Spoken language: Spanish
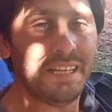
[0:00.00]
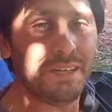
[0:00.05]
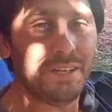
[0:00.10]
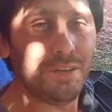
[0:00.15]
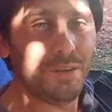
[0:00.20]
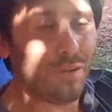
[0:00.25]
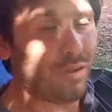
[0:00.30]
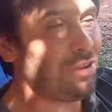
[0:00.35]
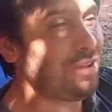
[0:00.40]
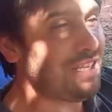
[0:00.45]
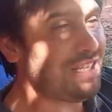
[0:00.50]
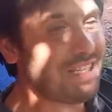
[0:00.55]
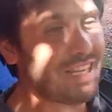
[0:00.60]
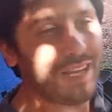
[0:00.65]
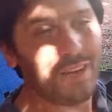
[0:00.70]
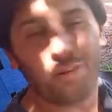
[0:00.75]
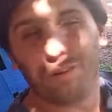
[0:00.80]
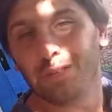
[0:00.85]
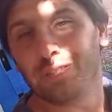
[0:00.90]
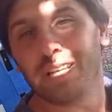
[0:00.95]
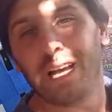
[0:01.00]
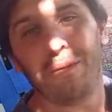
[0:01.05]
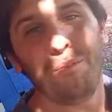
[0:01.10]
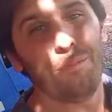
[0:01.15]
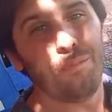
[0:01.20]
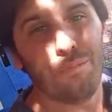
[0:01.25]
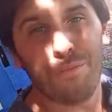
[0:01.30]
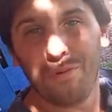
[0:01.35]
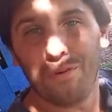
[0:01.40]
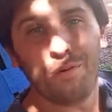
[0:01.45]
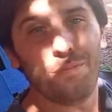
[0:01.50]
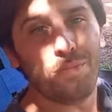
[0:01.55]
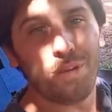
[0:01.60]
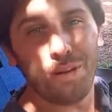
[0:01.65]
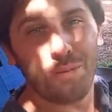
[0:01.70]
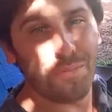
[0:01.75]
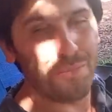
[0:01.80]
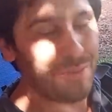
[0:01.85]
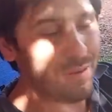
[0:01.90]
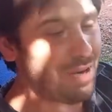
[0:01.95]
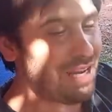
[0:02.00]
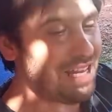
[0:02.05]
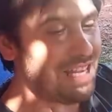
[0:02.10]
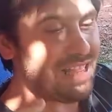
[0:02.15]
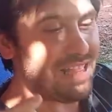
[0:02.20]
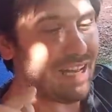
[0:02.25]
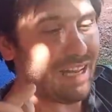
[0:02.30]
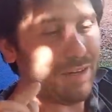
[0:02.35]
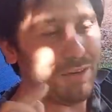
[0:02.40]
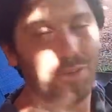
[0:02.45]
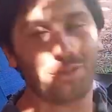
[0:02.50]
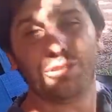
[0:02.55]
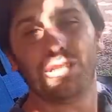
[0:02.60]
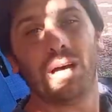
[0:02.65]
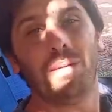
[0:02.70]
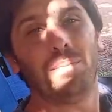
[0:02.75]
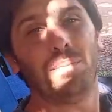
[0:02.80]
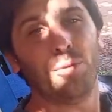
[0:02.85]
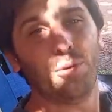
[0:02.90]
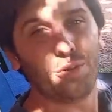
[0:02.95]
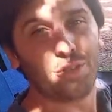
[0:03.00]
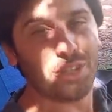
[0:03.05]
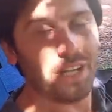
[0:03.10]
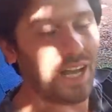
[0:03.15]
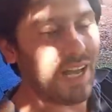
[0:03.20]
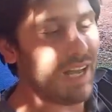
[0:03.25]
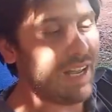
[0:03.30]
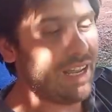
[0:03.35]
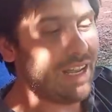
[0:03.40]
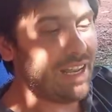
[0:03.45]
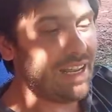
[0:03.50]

nos dice cosas muy pero muy lindas, nos apoya,